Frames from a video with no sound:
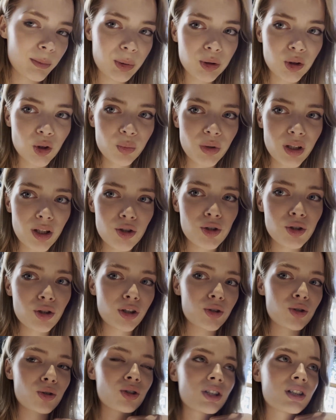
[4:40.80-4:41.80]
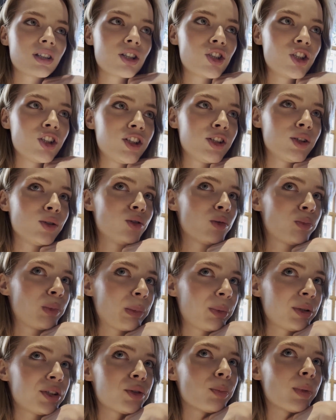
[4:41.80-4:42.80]
Потом я еще хочу затащить Юлю
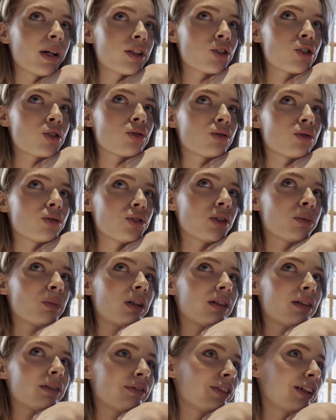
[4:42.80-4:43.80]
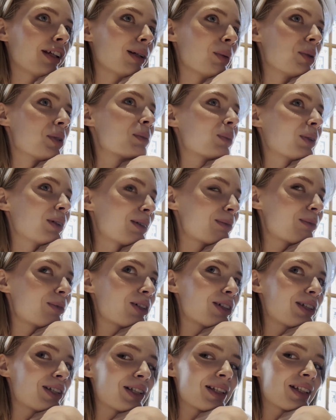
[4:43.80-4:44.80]
попить матч, но у нее мало времени, поэтому
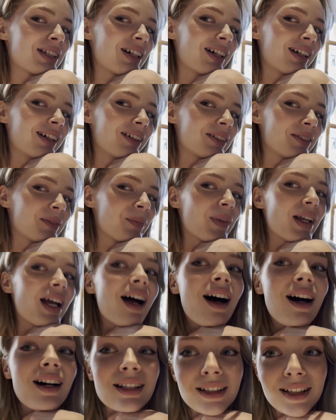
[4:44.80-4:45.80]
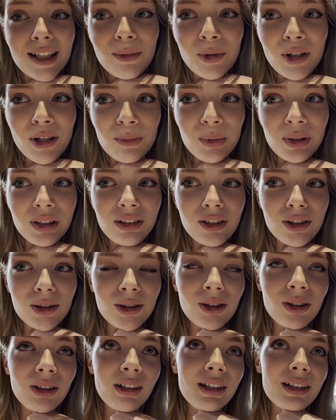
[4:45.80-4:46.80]
я не знаю. А самое обидное,
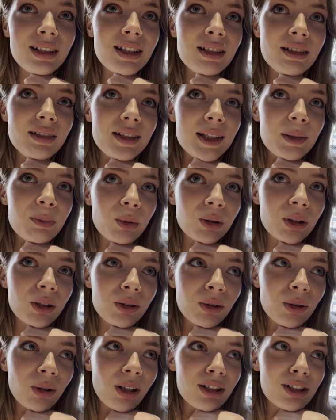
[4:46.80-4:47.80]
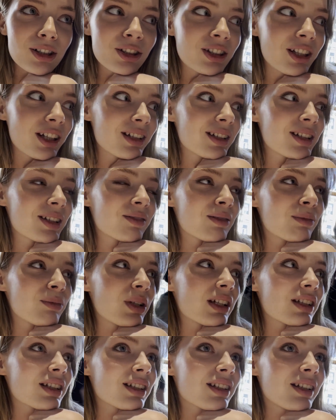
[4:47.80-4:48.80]
что я оделась под антураж третьего
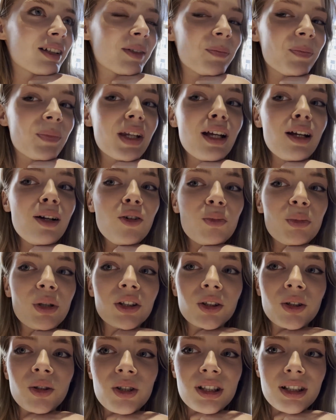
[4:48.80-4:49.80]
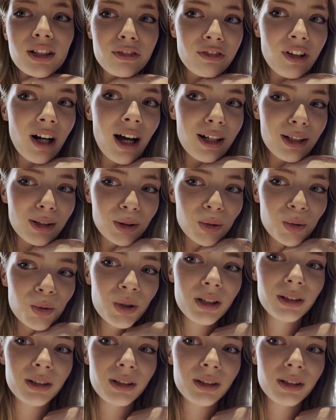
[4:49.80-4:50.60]
места. У меня такой сафари-лук.